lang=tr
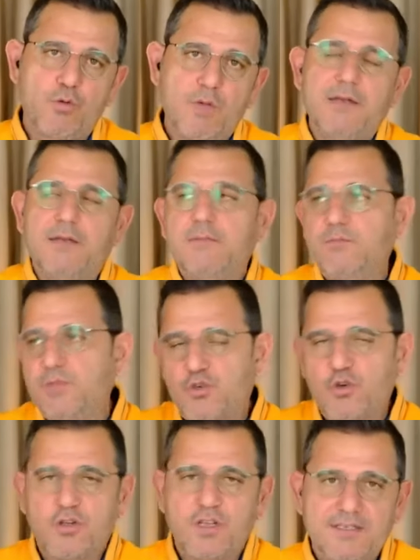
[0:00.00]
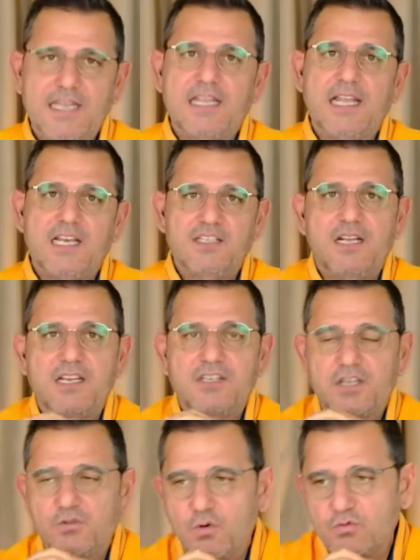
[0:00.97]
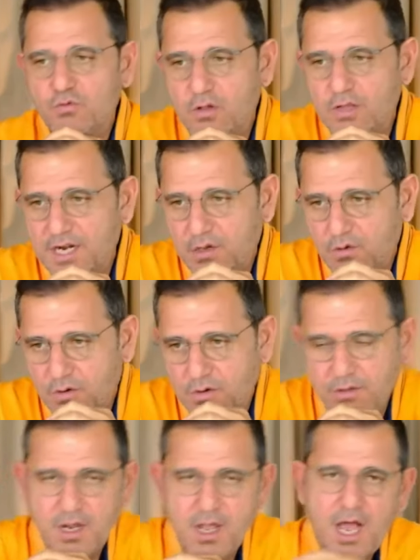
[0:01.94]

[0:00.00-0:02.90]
Yani birçok insan eleştirilecek nokta olarak görür